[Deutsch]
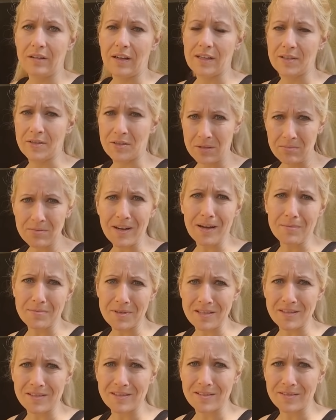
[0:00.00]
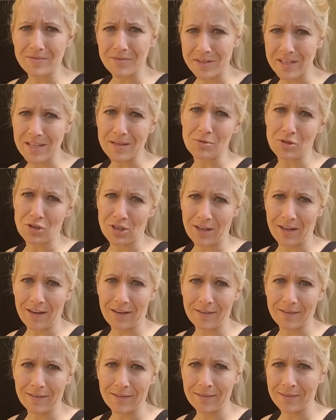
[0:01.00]
Also liebe Amis, wisst ihr
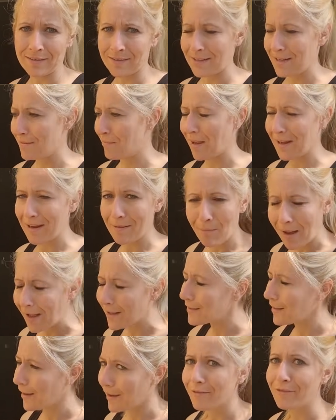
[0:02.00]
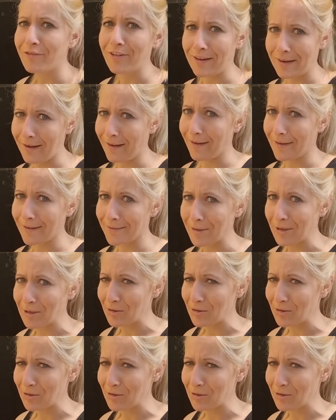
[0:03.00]
Bescheid, ne? Ja, macht ihr, das. Ihr macht da einen Fehler ja.